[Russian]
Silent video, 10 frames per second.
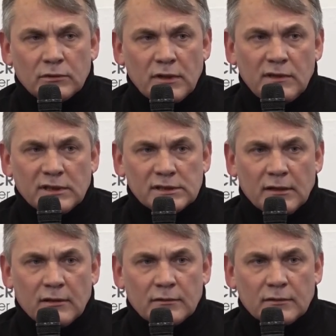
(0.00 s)
Ну,
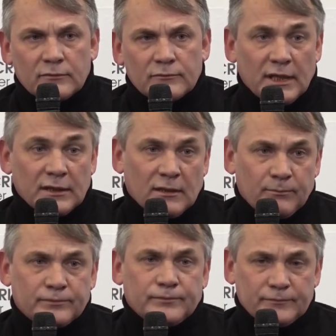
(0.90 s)
наверное, э, я
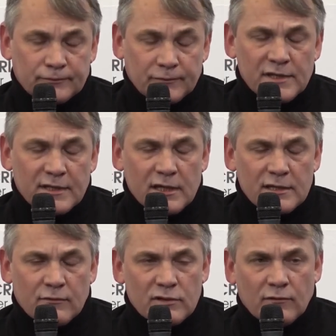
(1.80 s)
так
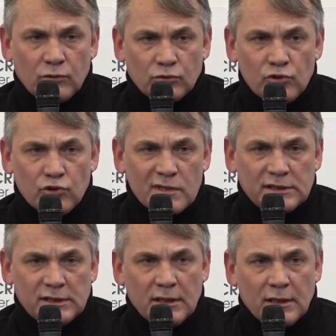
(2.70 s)
высказываю свою точку
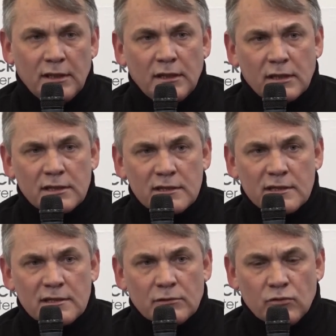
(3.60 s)
зрения, эти
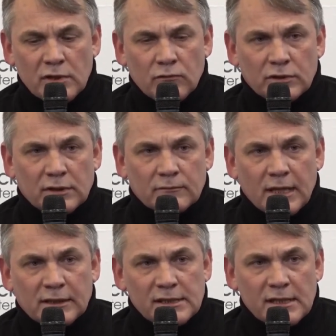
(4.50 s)
заслуги вот
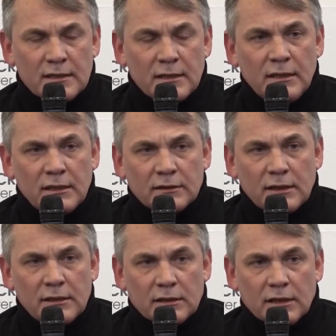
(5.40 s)
как раз
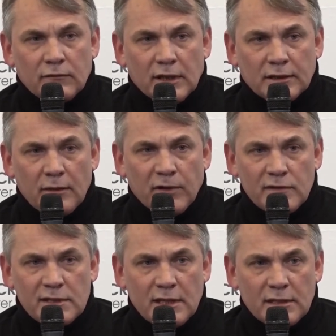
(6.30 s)
это неадекватное
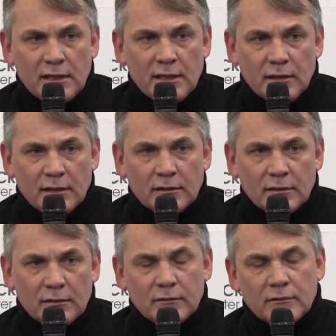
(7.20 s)
поведение
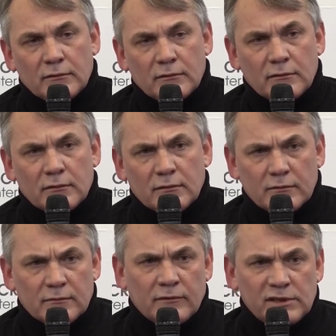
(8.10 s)

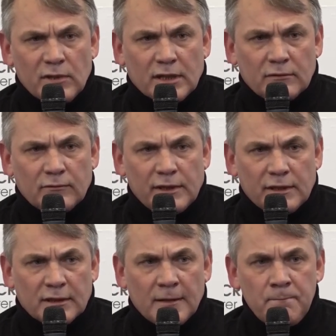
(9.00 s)
э, во время
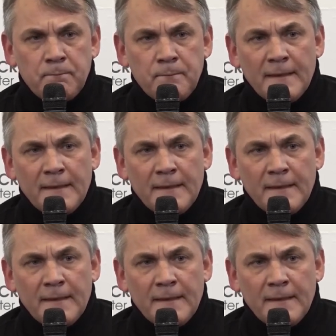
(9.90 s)
конфликта.